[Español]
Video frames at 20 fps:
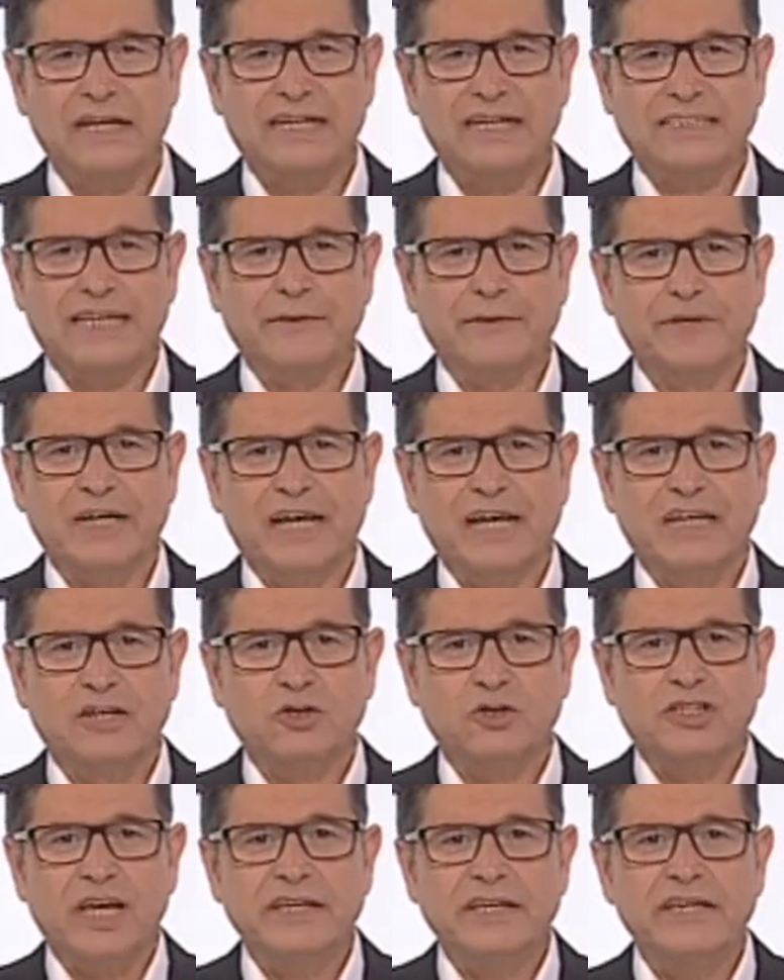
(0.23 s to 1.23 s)
San Miguel.
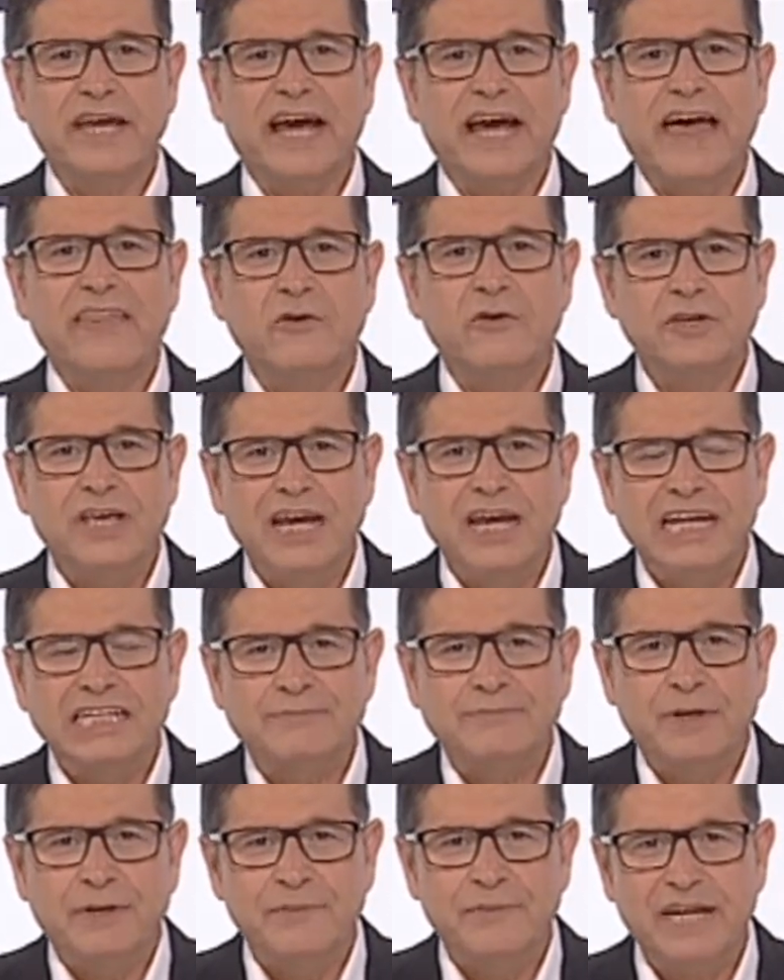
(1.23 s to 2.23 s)
Nos han llegado ya las
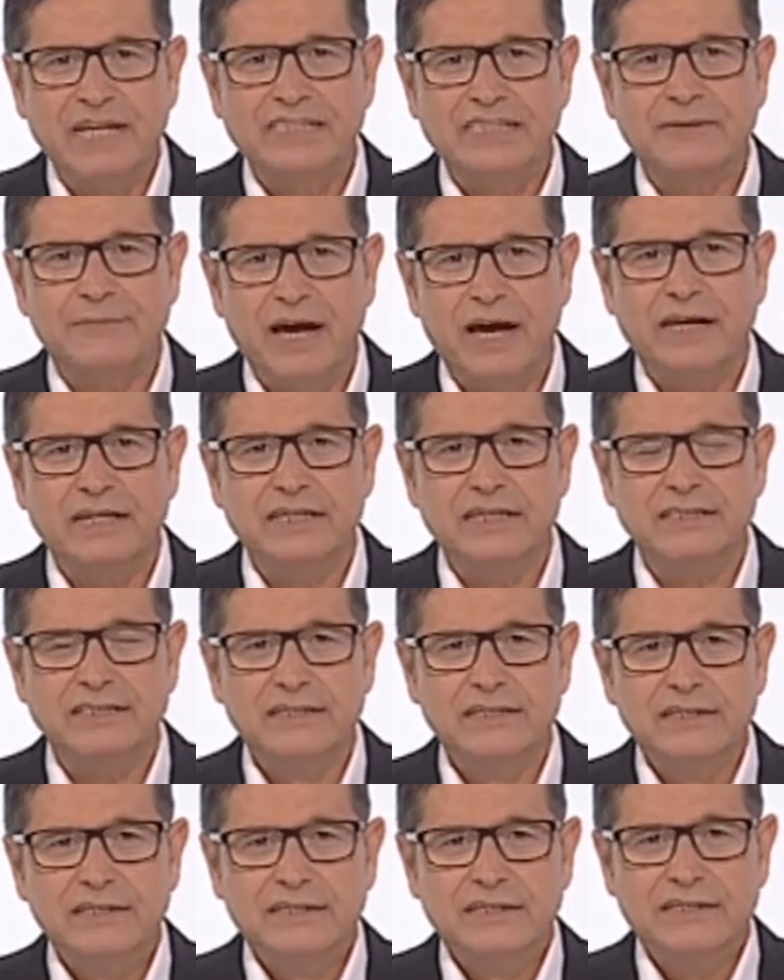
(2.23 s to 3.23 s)
primeras imágenes
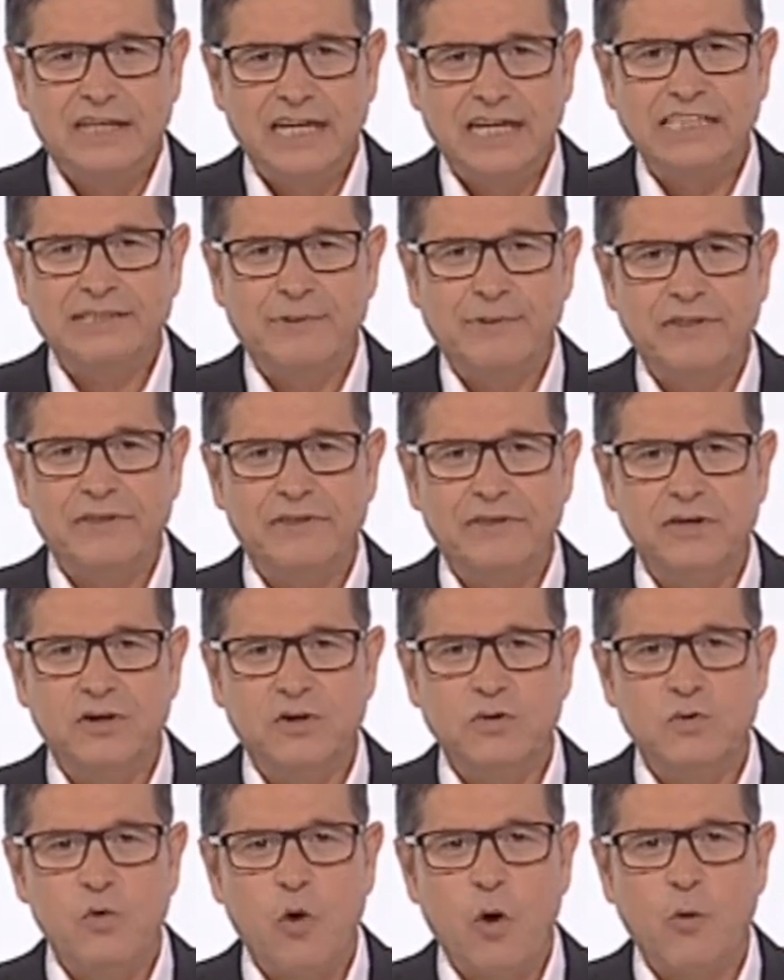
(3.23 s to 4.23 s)
de la
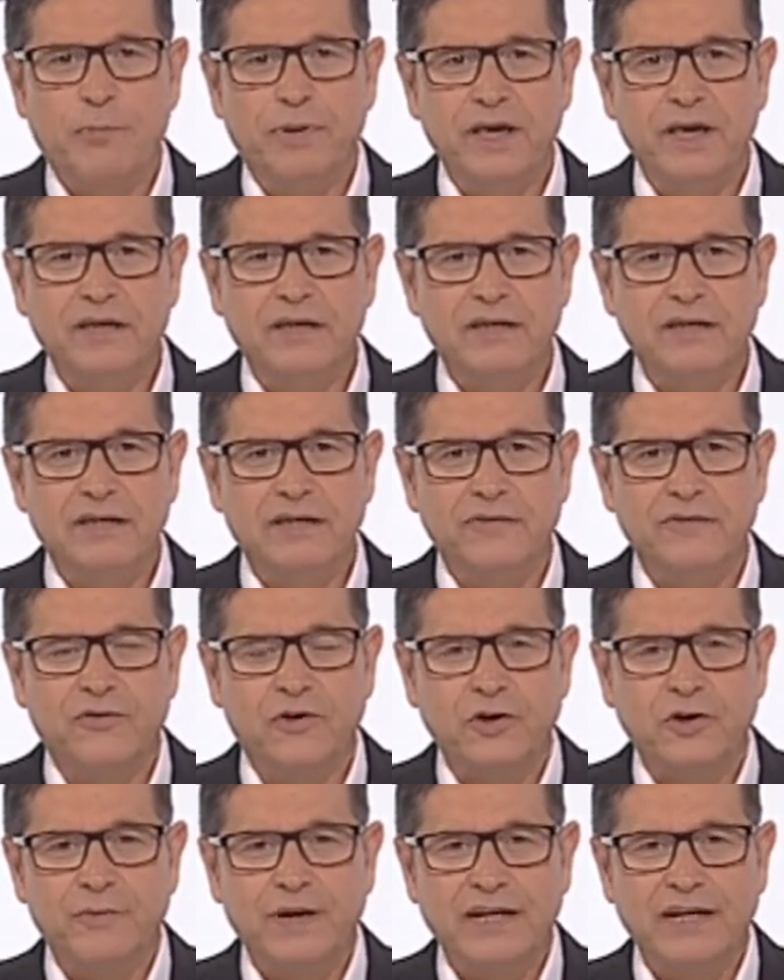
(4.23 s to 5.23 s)
expedición WOPIC que
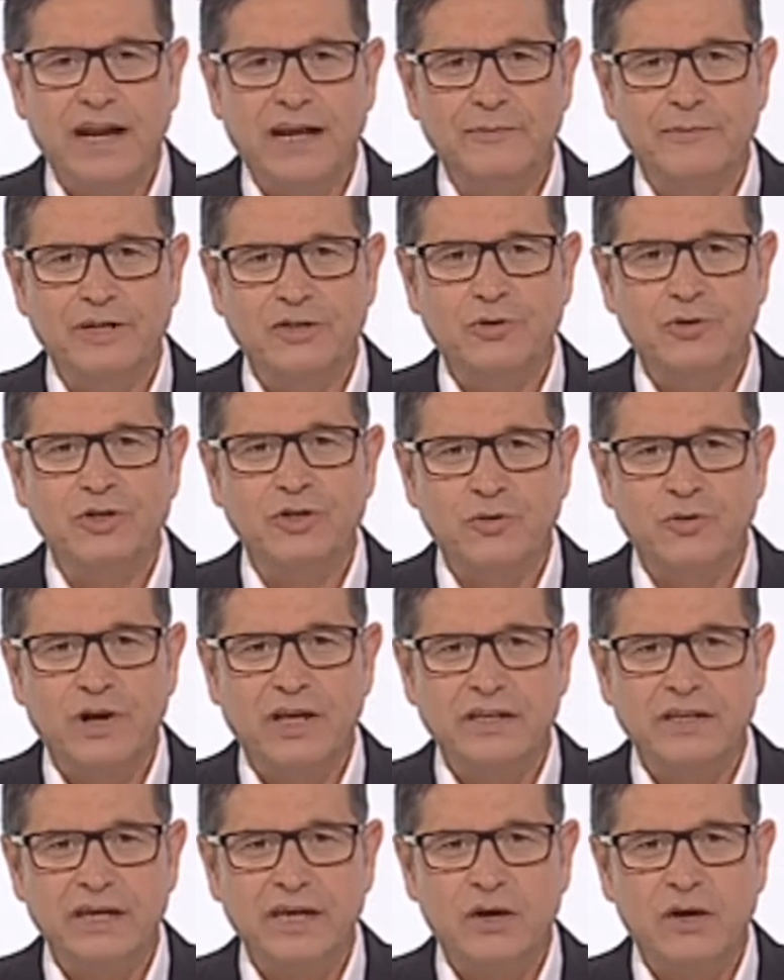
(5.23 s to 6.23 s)
forman Alberto
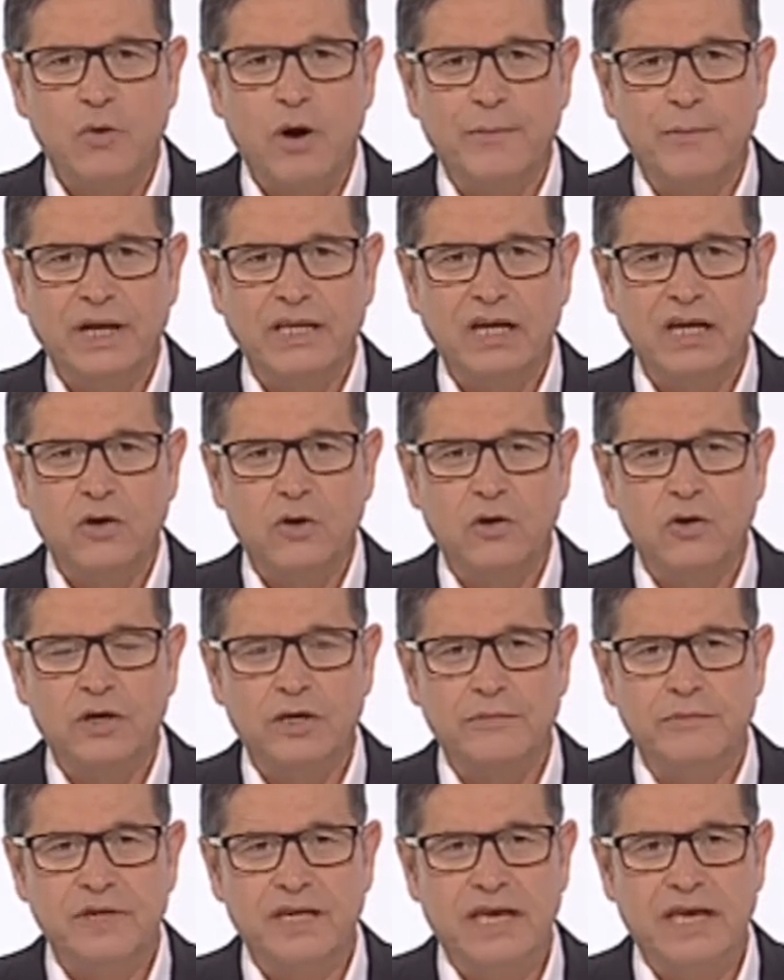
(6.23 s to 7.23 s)
Ñurrategui, Juan Vallejo y
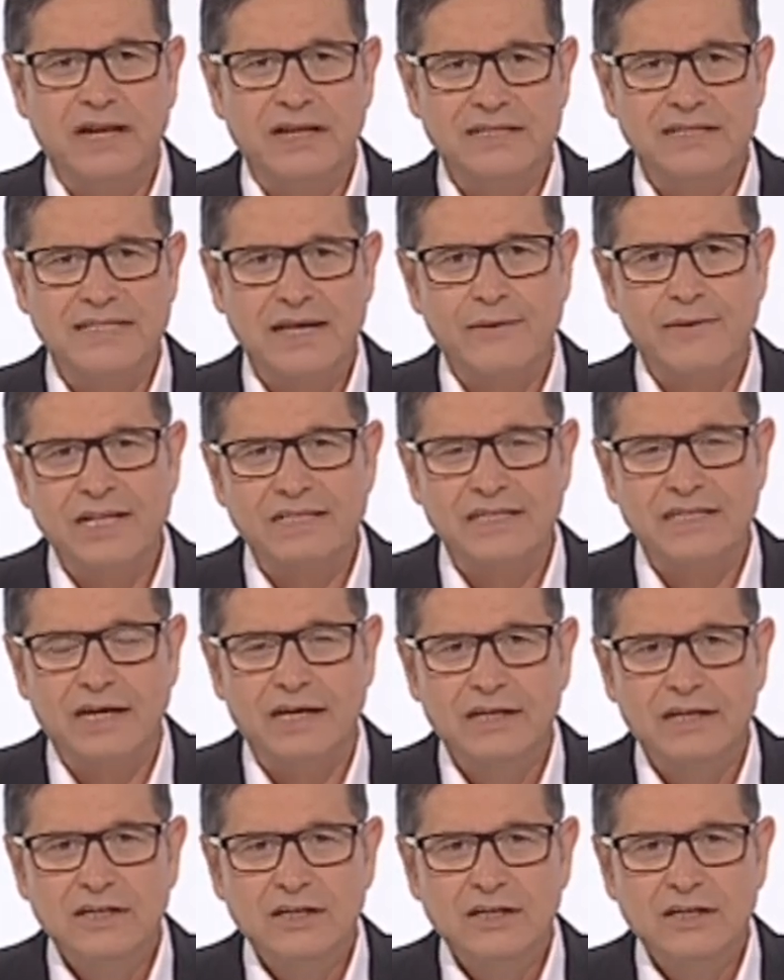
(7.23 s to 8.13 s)
Miquel Zabalza.